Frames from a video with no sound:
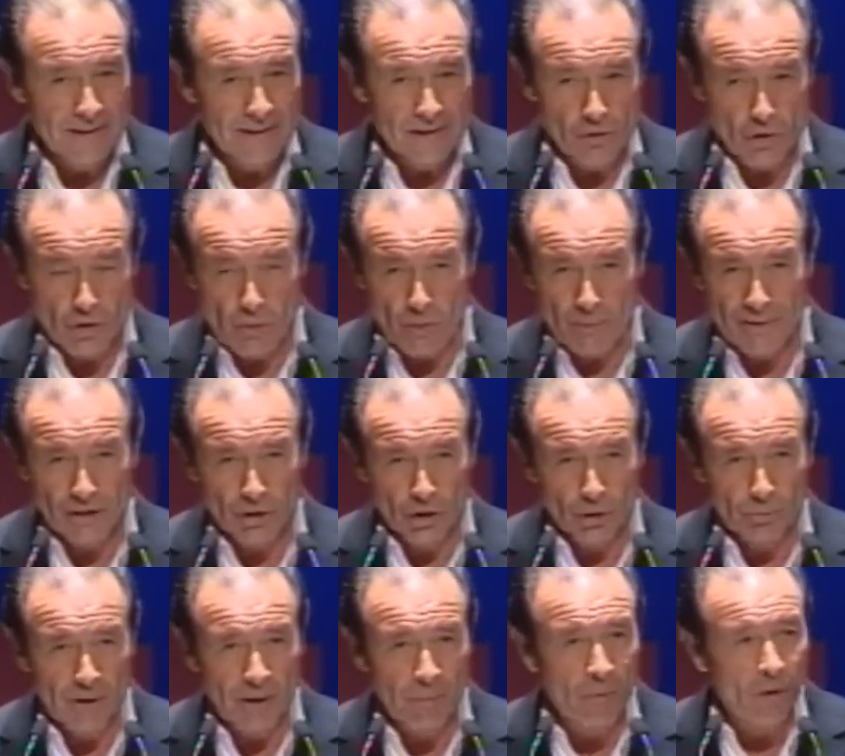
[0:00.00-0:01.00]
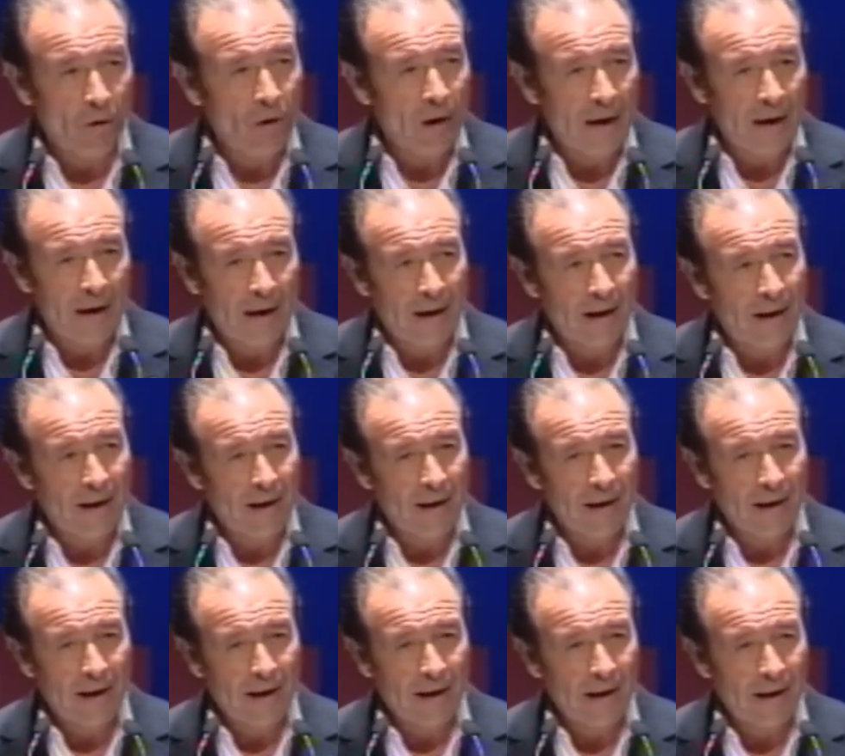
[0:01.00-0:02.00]
En unos momentos vamos
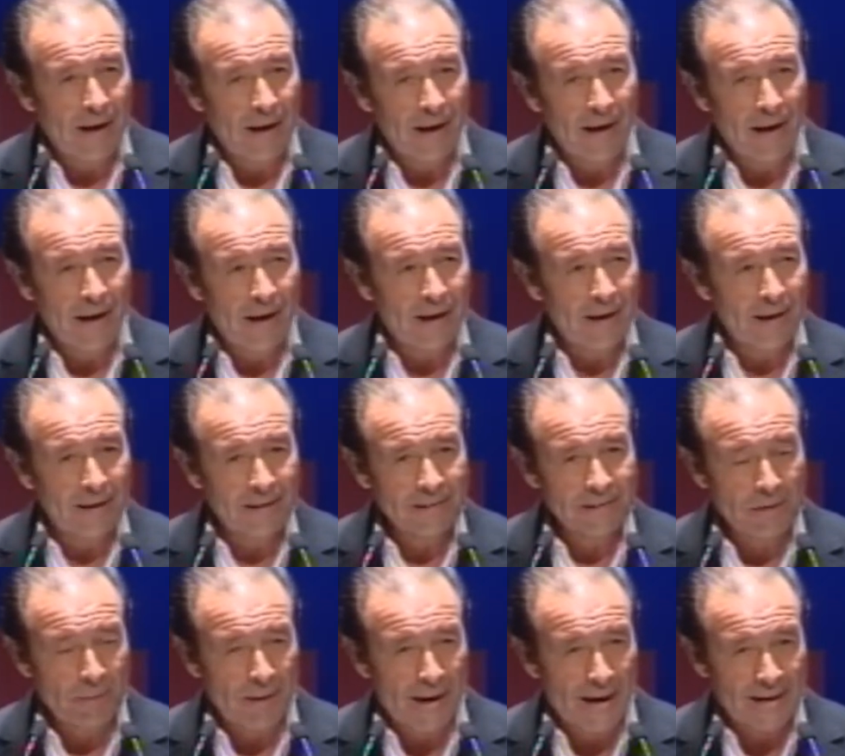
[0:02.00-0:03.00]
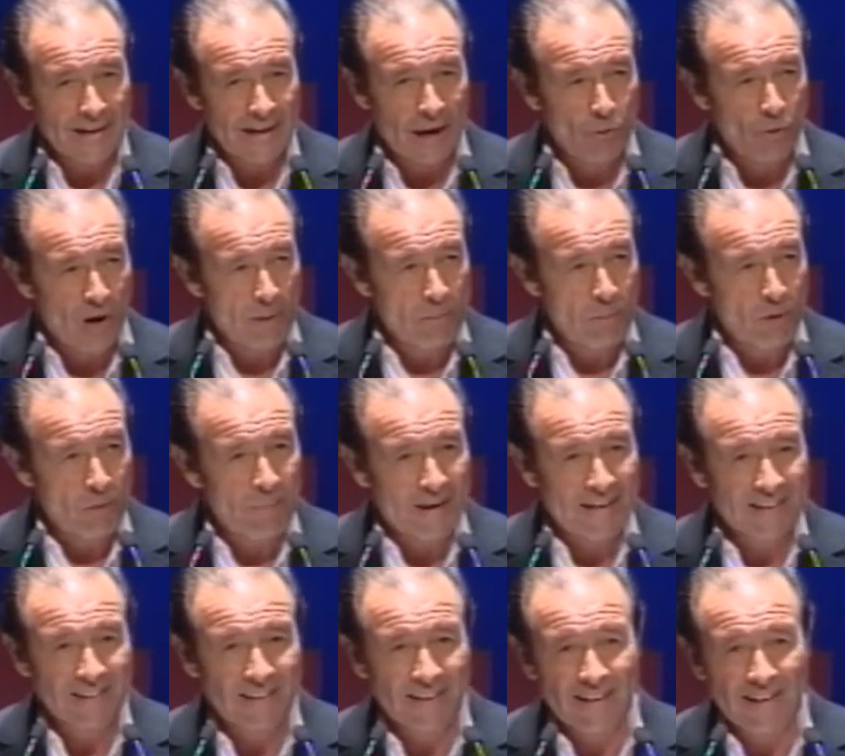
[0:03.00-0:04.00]
a, se va a inaugurar por
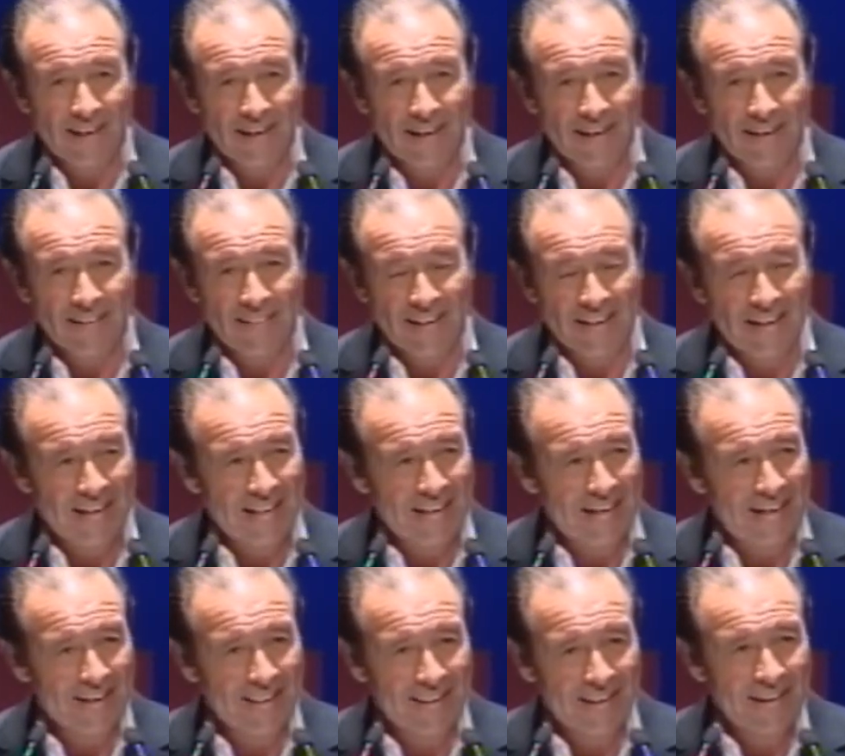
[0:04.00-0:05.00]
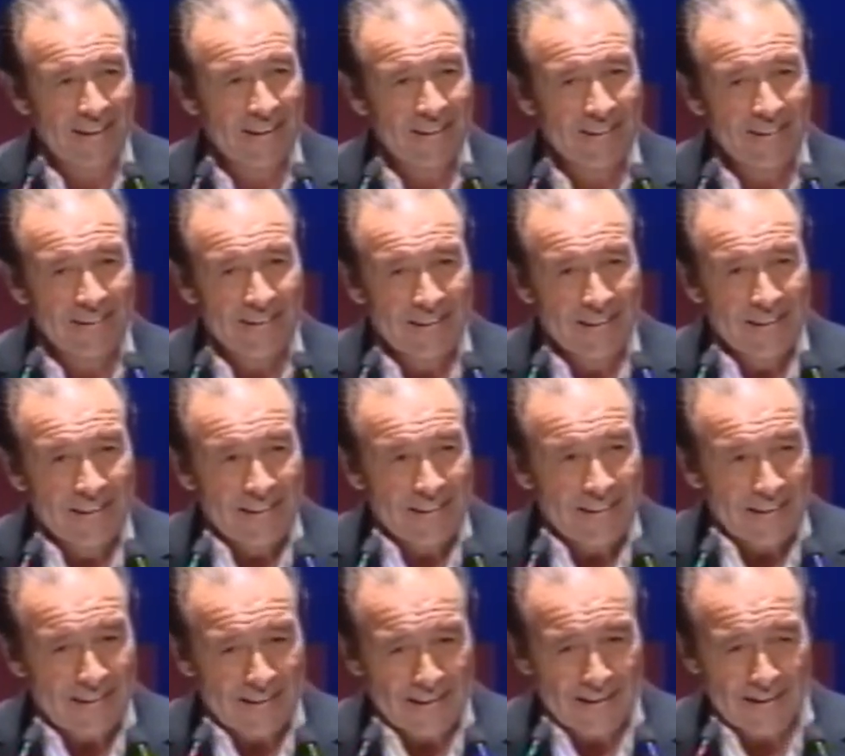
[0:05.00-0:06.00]
parte del alcalde
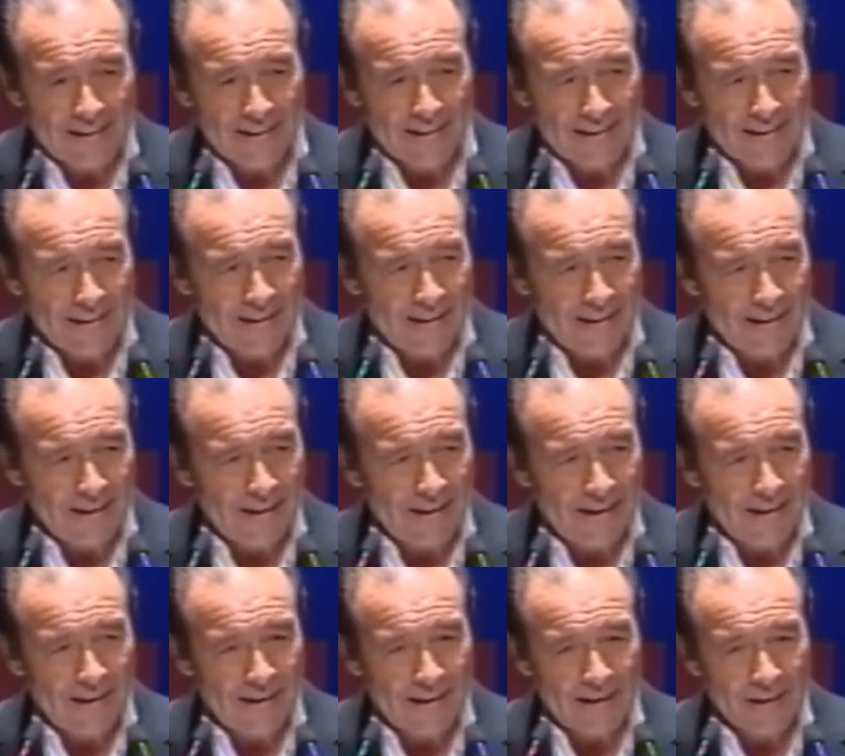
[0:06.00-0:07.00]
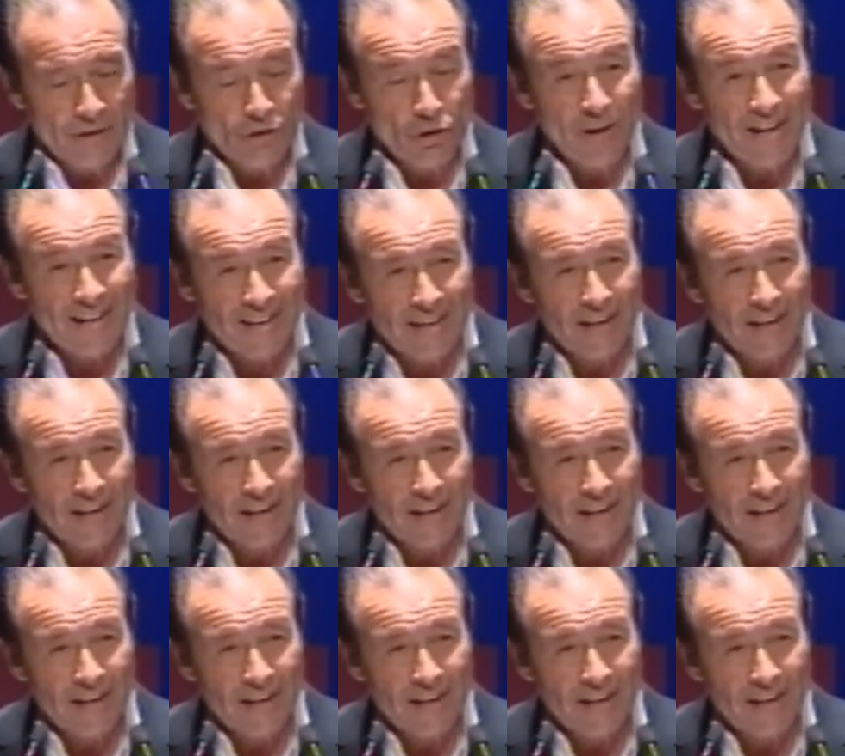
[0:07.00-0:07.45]
y eh, yo les